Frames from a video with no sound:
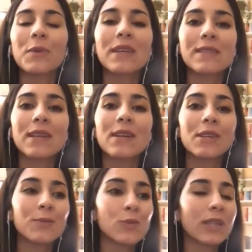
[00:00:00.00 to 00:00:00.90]
biraz daha
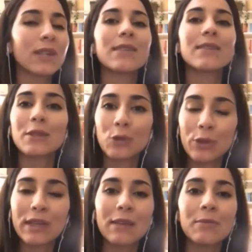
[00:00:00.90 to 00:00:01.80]
kamusal alanlara
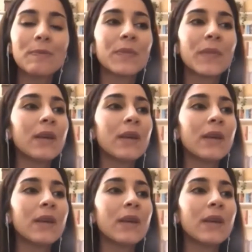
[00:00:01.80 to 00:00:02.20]
dönelim.